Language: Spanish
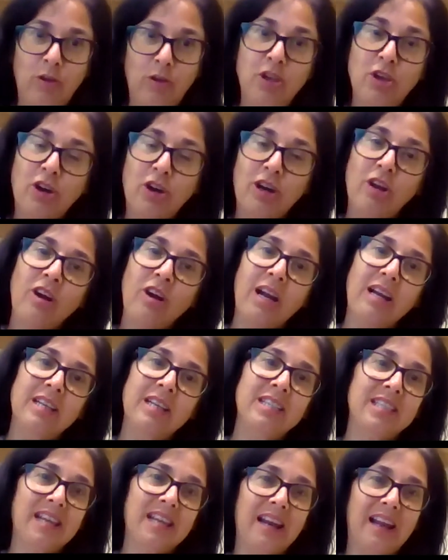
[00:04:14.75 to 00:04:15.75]
Y yo creo que aquí
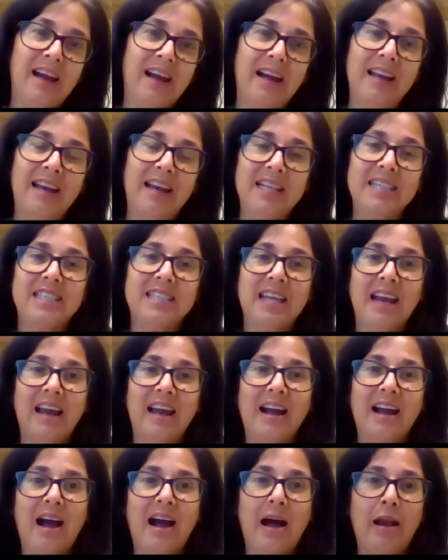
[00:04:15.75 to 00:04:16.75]
está la, está
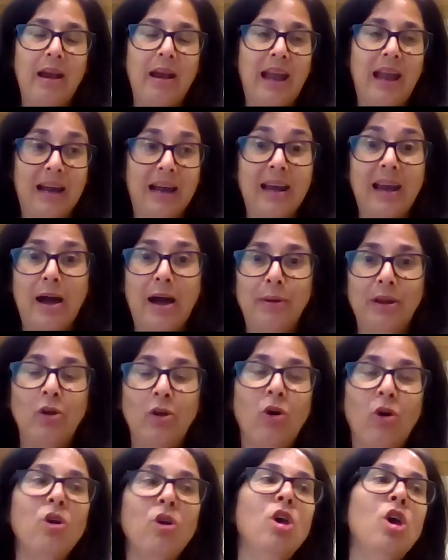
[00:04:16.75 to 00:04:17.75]
la clave,
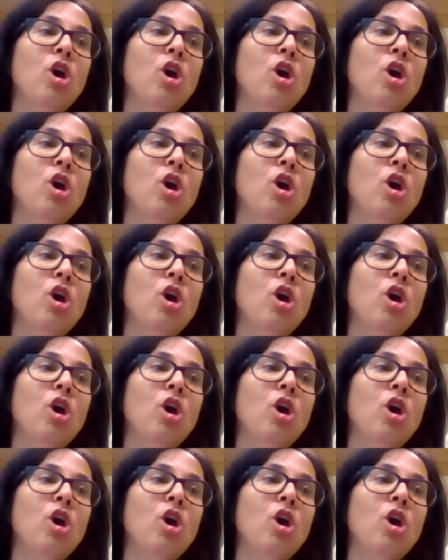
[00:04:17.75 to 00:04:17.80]
¿no?